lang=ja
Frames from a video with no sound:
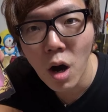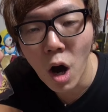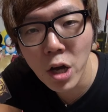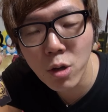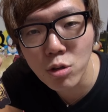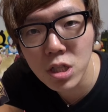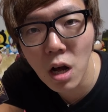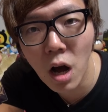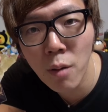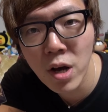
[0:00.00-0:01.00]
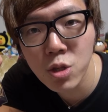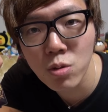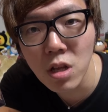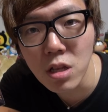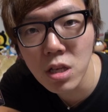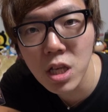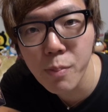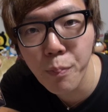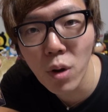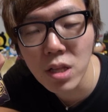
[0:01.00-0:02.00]
はい、こちらアマゾン で人
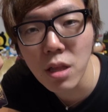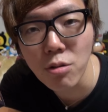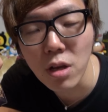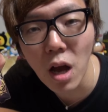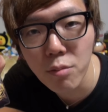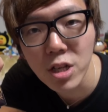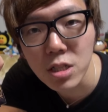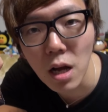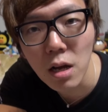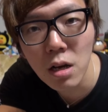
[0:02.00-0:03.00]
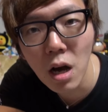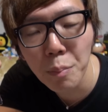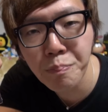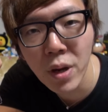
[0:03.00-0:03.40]
気っぽかったので買いました。はっ